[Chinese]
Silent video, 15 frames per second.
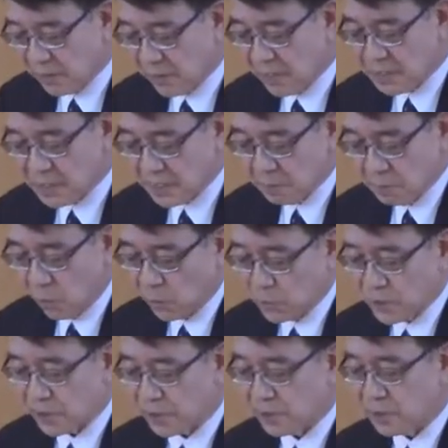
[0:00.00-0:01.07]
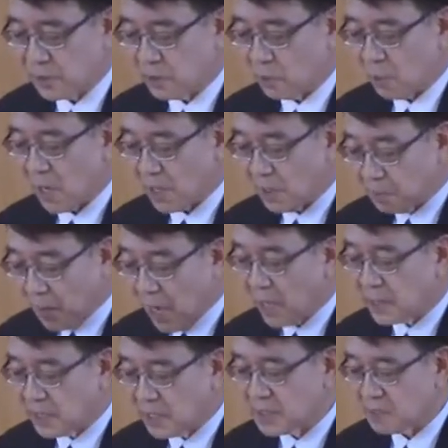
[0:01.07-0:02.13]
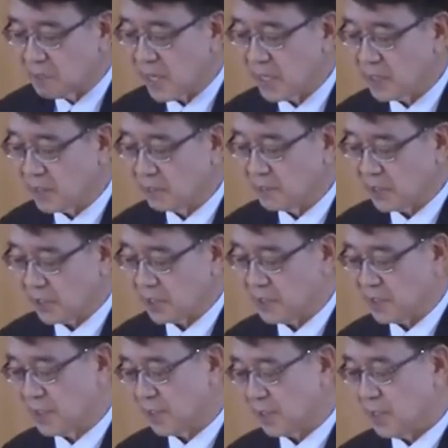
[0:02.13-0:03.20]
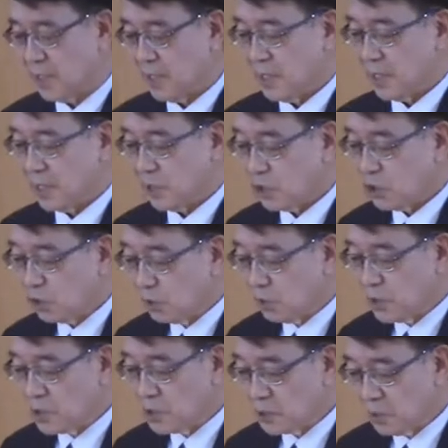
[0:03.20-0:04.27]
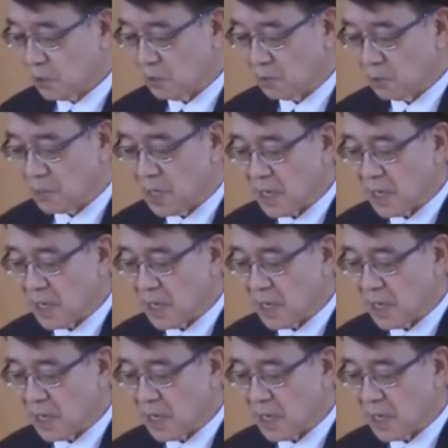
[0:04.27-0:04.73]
表明灵魂在本质上是不朽的。